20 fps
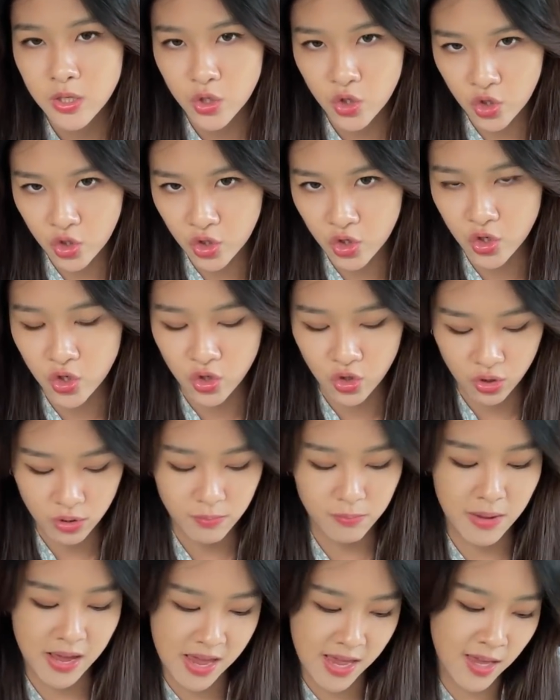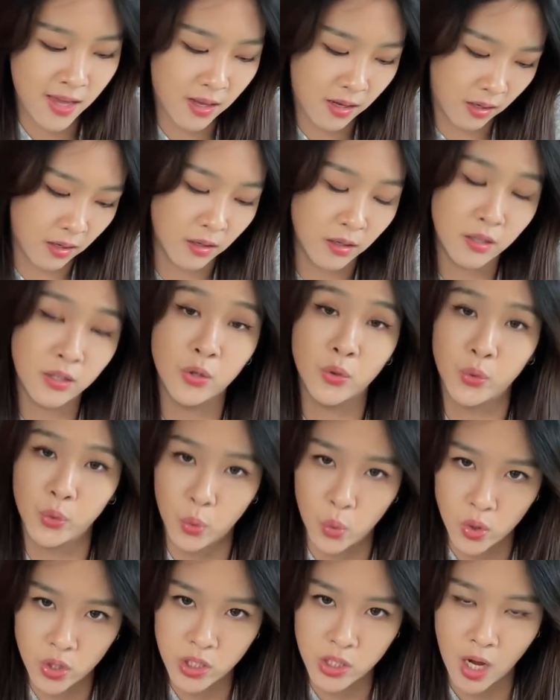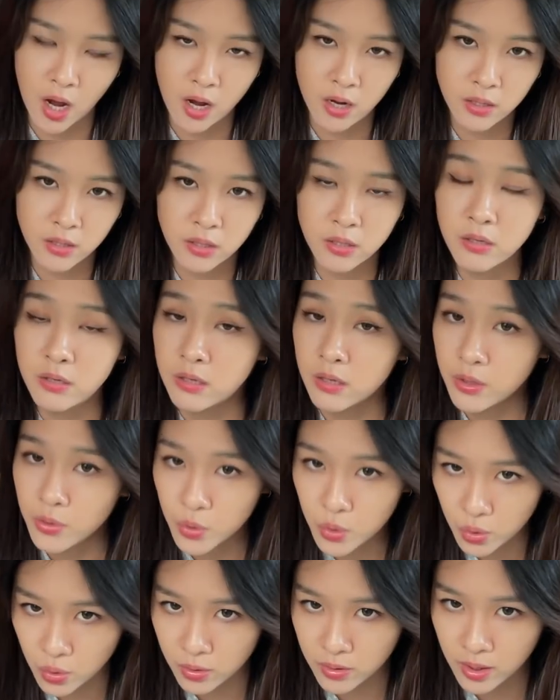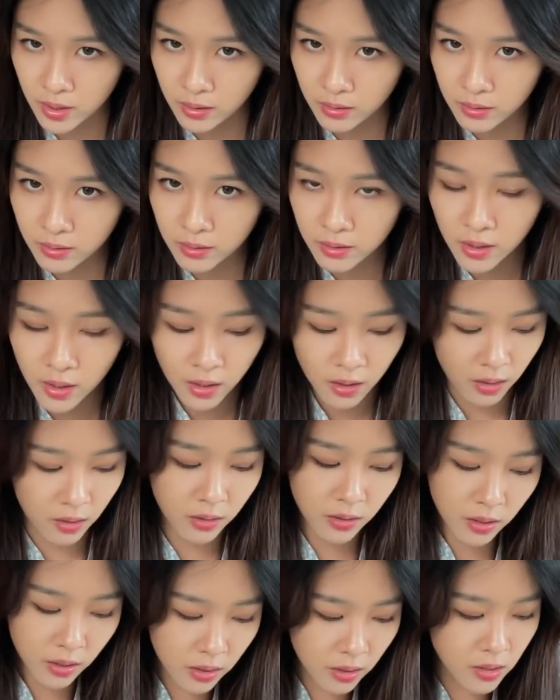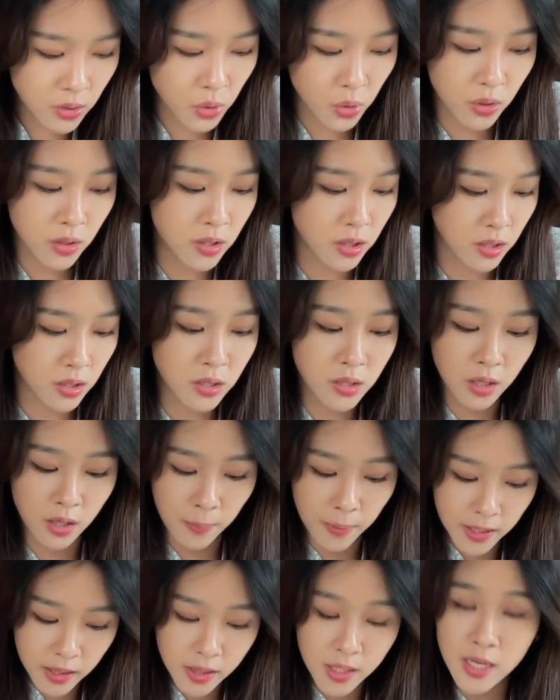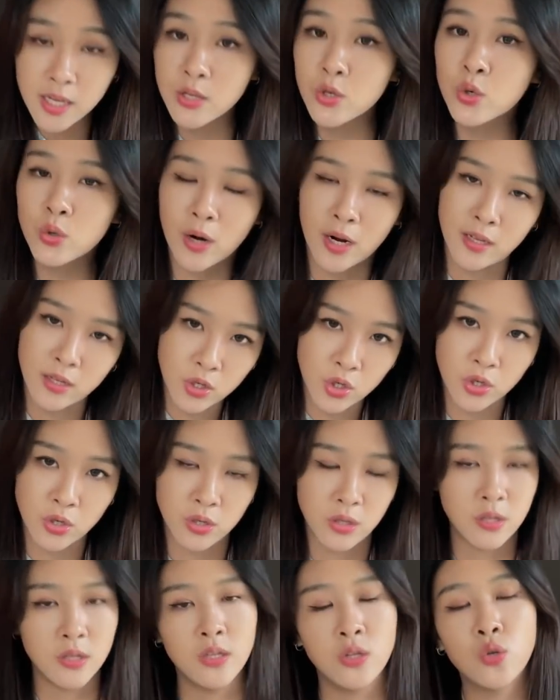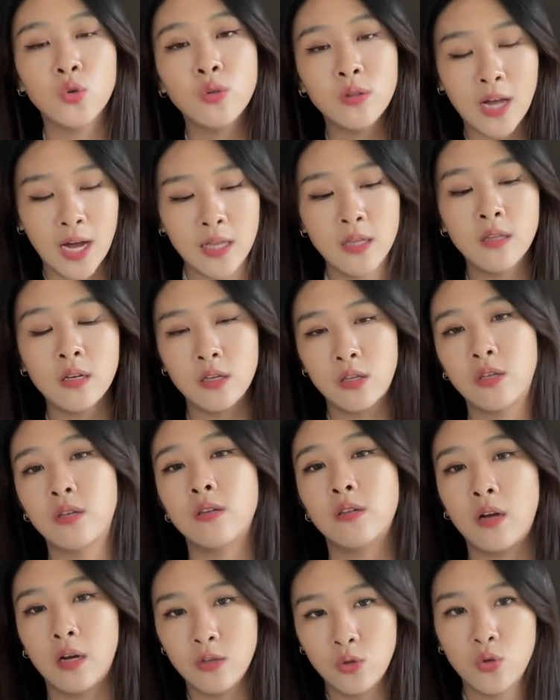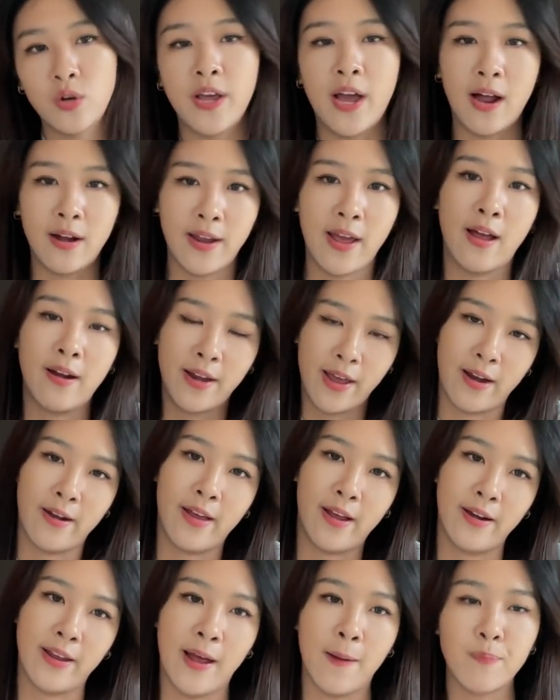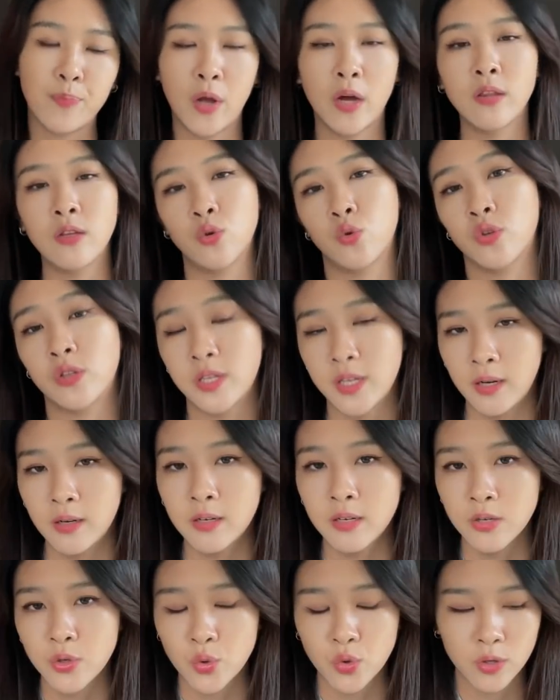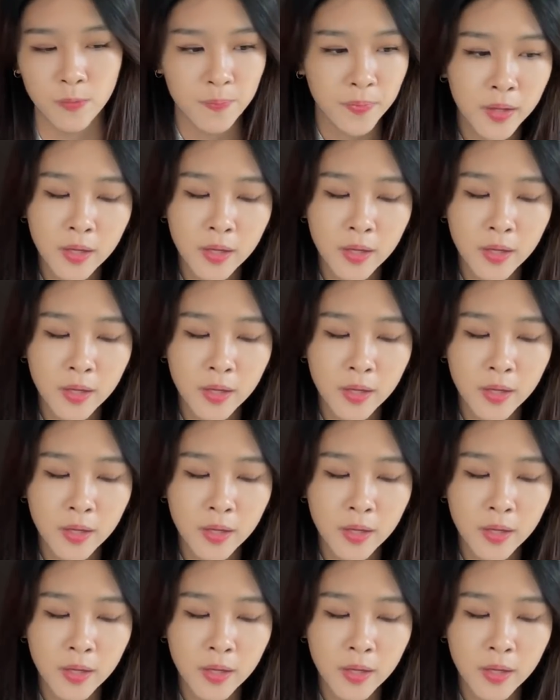尺每一格有多长是人去定的，而科学只是那个被定出来的尺子，你就拿着那个尺子去量，然后你说这叫科学。